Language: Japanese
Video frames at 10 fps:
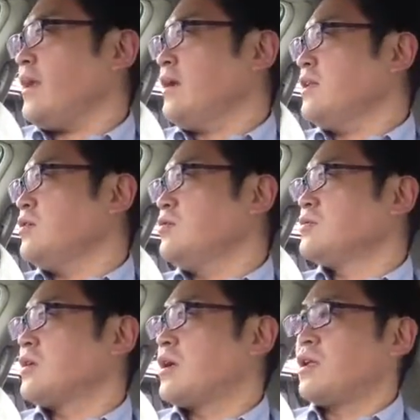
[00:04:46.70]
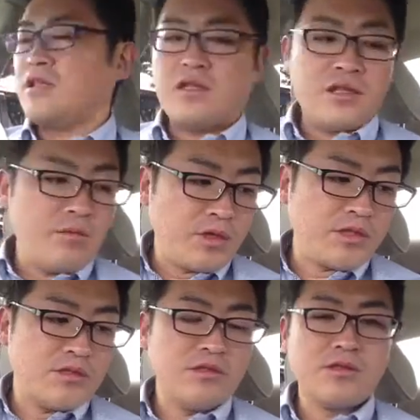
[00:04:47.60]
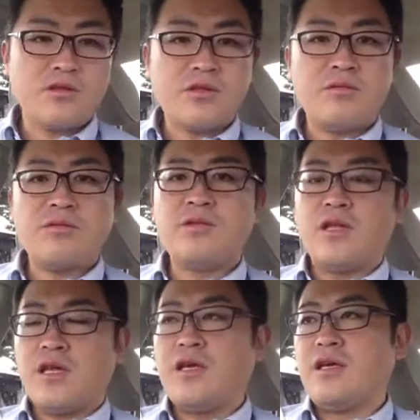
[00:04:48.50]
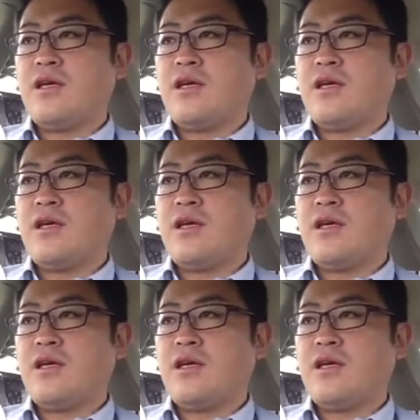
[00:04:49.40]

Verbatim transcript: かなり多くかかってますそういった部分ではね、